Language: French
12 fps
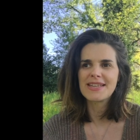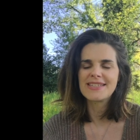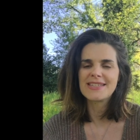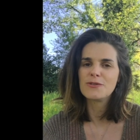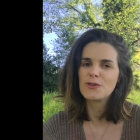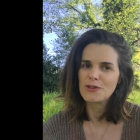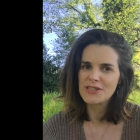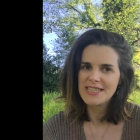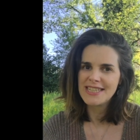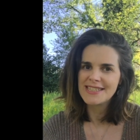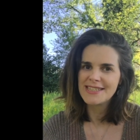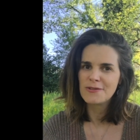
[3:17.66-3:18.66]
c'est
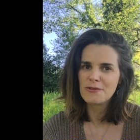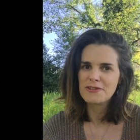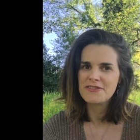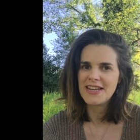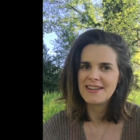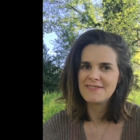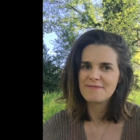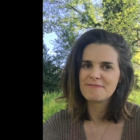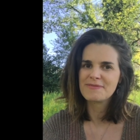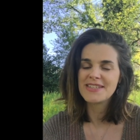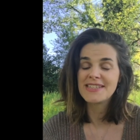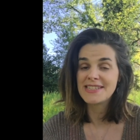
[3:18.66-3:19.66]
authentique et c'est convivial
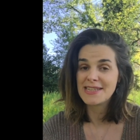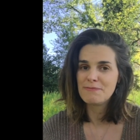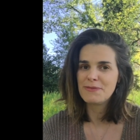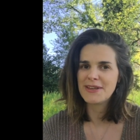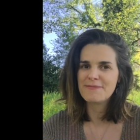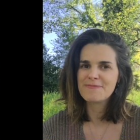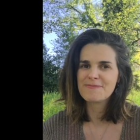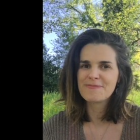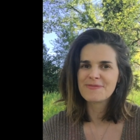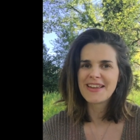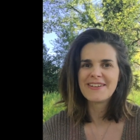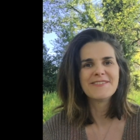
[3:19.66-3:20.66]
et c'est ce qui me plaît.
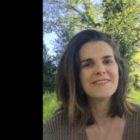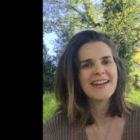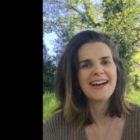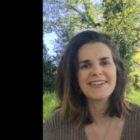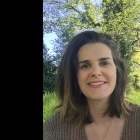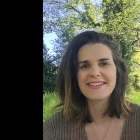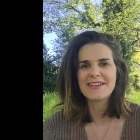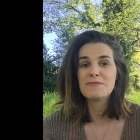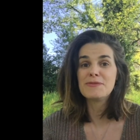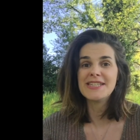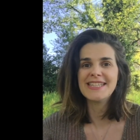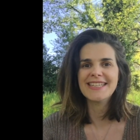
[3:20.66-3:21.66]
Voilà au
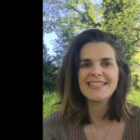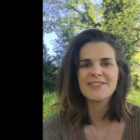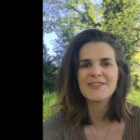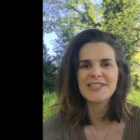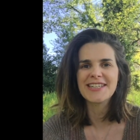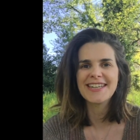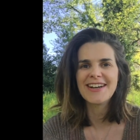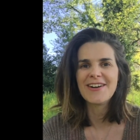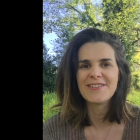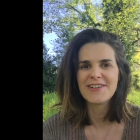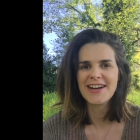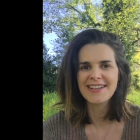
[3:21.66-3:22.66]
plaisir d'échanger.
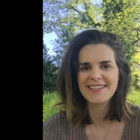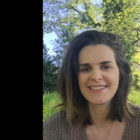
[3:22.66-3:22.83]
Au revoir.